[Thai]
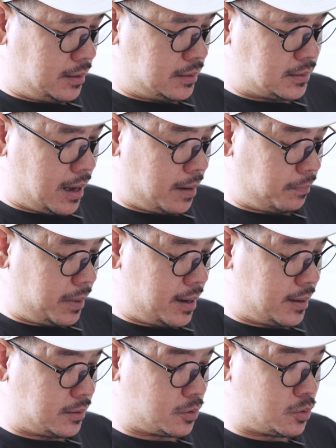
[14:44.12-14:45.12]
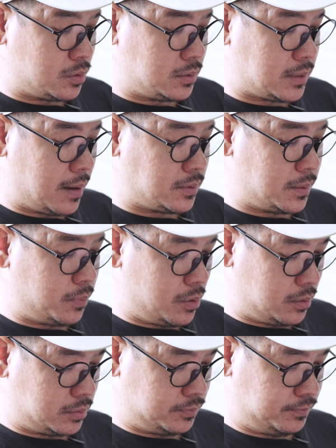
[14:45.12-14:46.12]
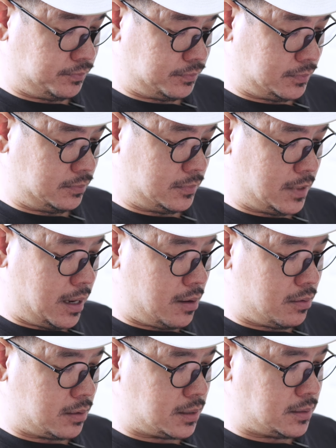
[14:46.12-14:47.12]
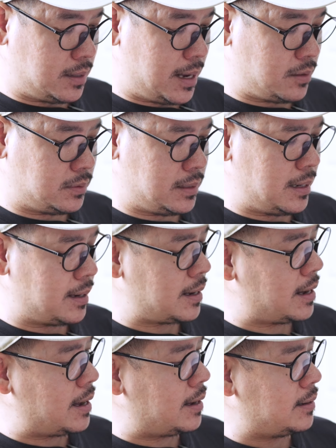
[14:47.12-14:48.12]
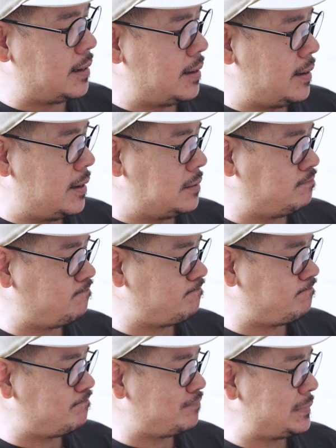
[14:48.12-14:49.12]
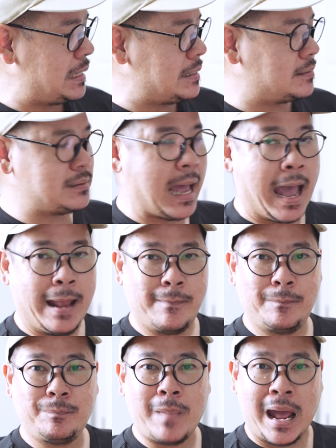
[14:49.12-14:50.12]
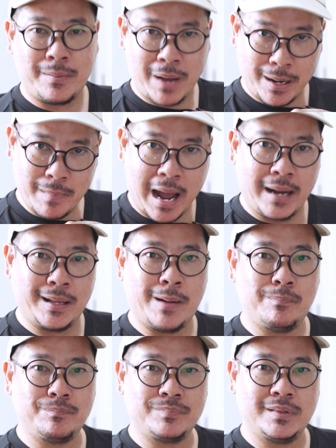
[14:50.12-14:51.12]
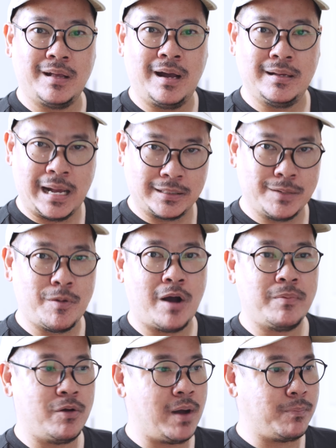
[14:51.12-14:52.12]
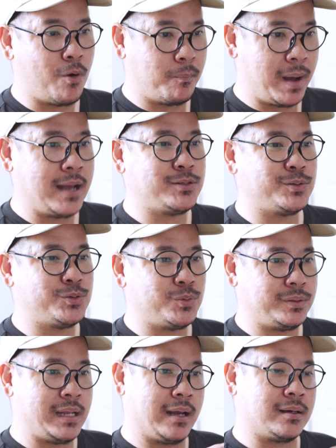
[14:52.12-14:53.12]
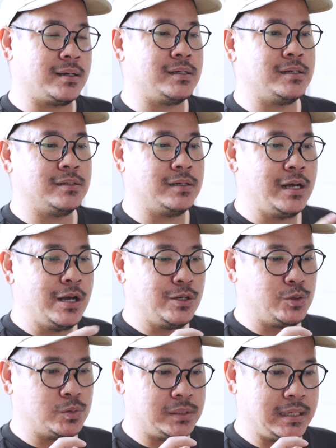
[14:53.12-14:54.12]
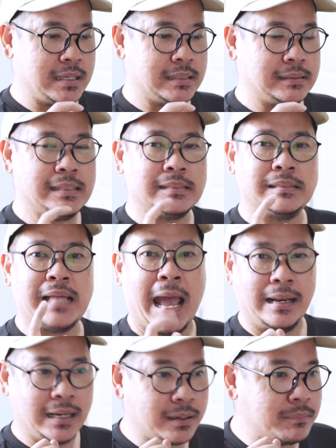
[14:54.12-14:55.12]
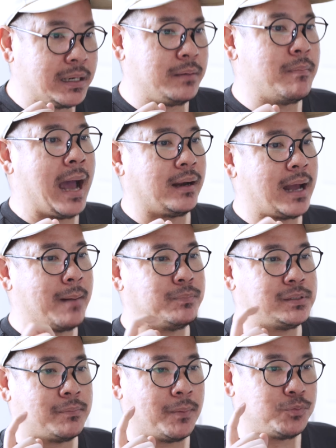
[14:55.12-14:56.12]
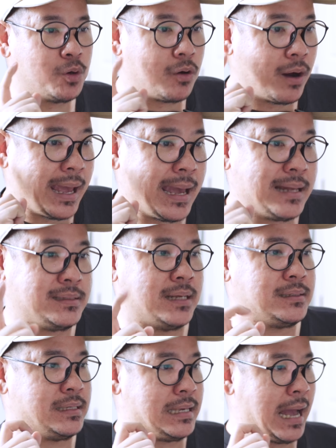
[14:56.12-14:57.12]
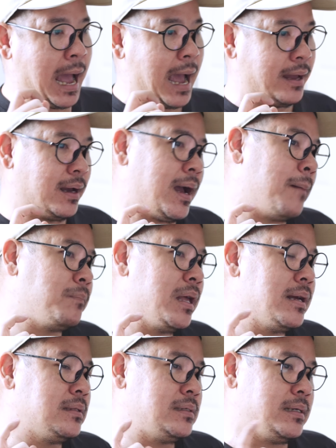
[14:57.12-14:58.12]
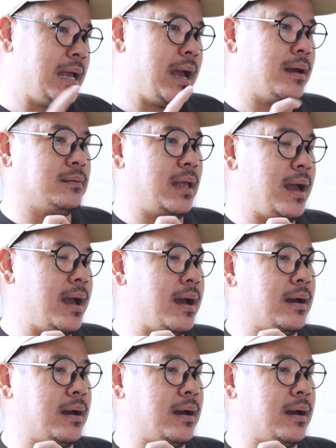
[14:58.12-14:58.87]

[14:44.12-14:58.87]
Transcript: สามพัน คูณ สามสิบหก เราก็จะได้อยู่ที่ราคา หนึ่งแสนแปดพัน บาทครับ อ, อย่างที่บอกไปว่าผมให้สุดๆเนี่ยก็คืออยู่ที่ หนึ่งแสนหนึ่งหมื่น บาทครับสำหรับตัวของ เอ เซเว่น ซี อาร์ นะครับทีเนี้ยถ้า